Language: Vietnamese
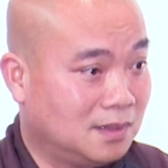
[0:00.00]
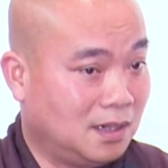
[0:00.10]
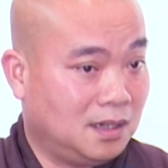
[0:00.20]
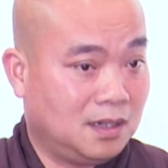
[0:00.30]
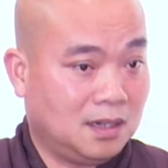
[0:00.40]
Cho
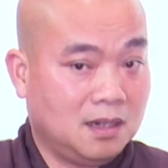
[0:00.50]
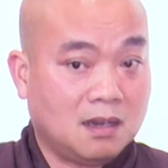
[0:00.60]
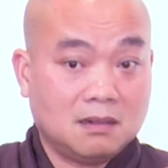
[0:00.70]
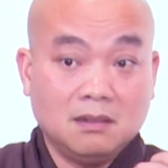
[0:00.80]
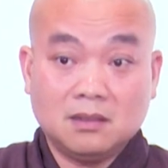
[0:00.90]
nên
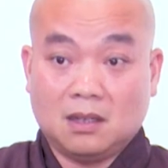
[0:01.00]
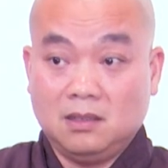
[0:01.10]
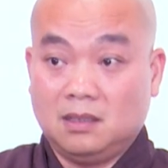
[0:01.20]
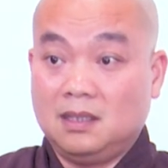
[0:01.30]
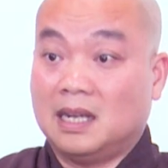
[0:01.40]
đất nước gió
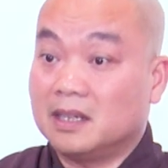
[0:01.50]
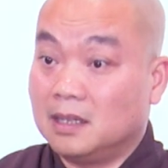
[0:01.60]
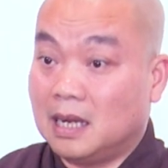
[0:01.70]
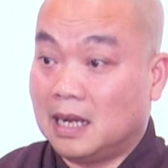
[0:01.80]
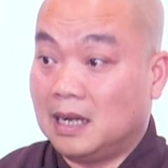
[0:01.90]
lửa là
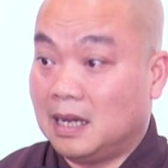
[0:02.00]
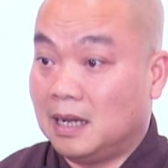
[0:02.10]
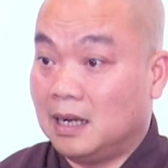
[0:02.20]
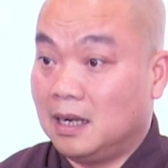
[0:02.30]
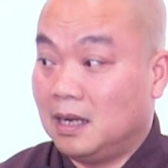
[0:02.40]
là
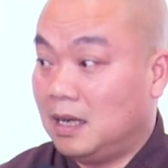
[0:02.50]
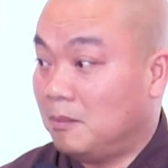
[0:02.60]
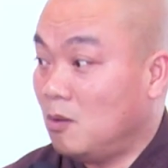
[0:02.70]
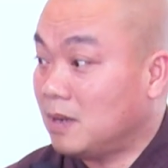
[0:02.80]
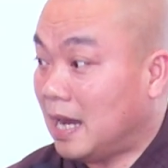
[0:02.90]
là là
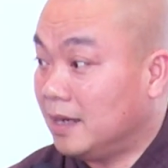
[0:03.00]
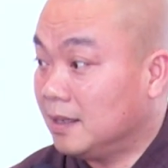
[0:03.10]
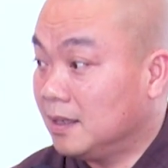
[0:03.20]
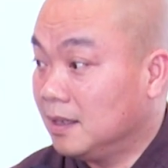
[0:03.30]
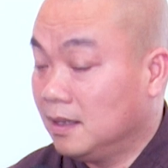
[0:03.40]
bốn đại,
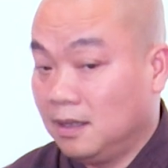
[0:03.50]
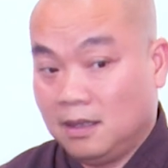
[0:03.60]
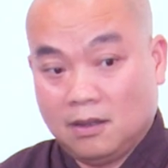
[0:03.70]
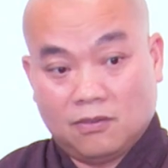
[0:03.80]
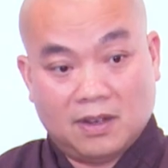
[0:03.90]

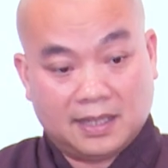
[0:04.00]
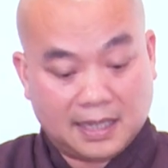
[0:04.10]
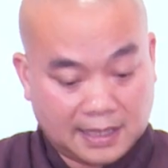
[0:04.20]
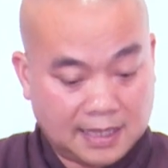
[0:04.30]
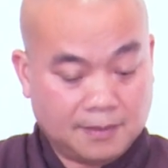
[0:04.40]
và chắc
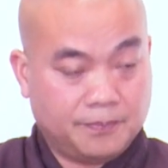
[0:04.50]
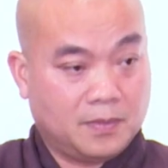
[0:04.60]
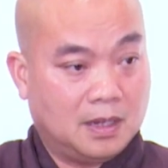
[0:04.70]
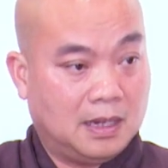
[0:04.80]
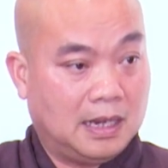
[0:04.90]
chắn
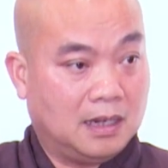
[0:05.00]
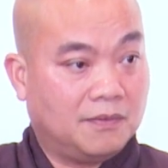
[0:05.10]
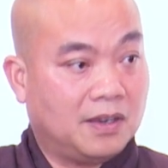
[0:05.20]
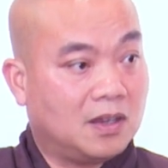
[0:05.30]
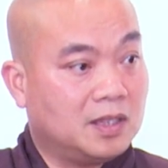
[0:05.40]
là nó
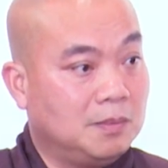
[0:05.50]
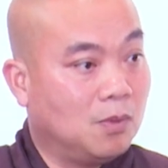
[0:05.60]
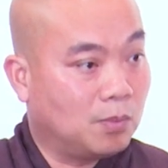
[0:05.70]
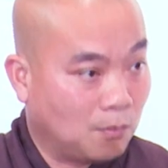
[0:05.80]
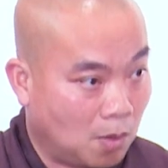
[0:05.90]
phải có thêm
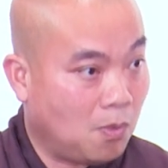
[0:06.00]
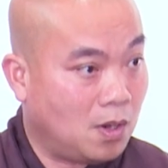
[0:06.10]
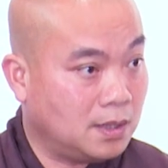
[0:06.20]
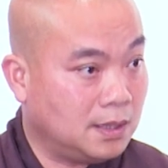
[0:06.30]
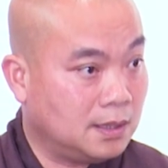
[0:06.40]
một một
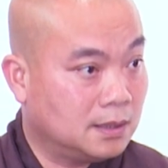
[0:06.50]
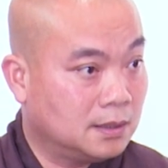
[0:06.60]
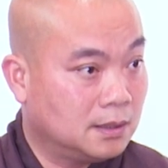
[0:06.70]
món nữa,